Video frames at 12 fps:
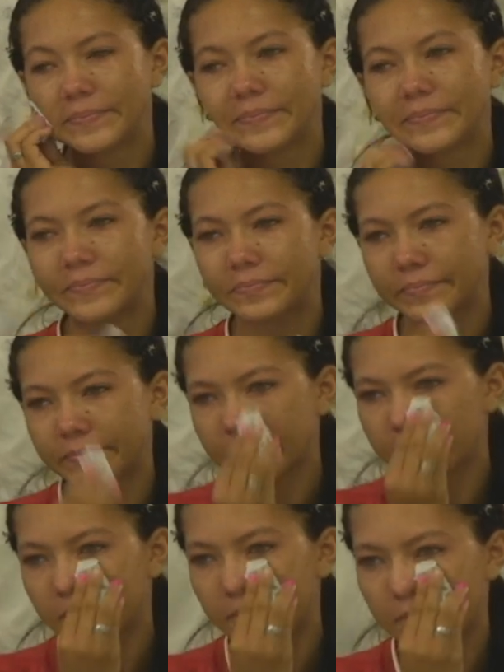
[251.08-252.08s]
muita
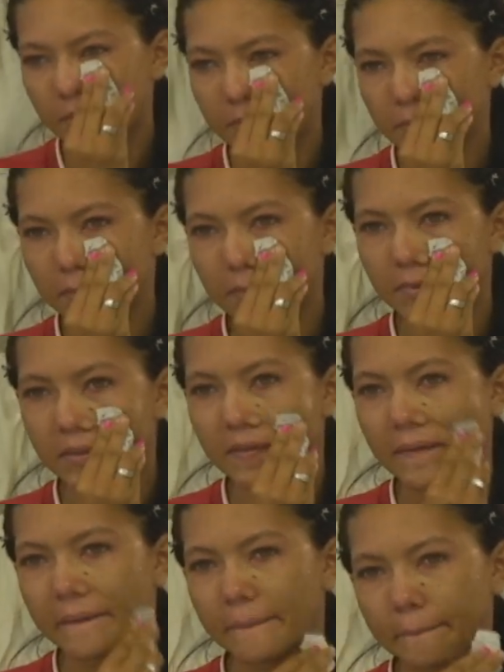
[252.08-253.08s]
falta aos grupos da
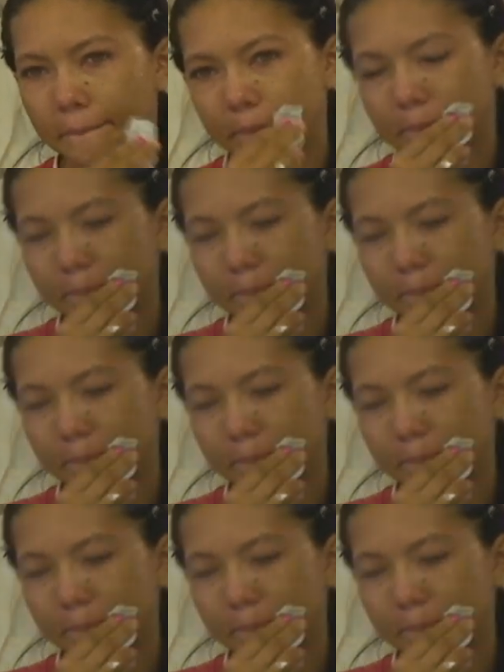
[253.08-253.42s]
paróquia.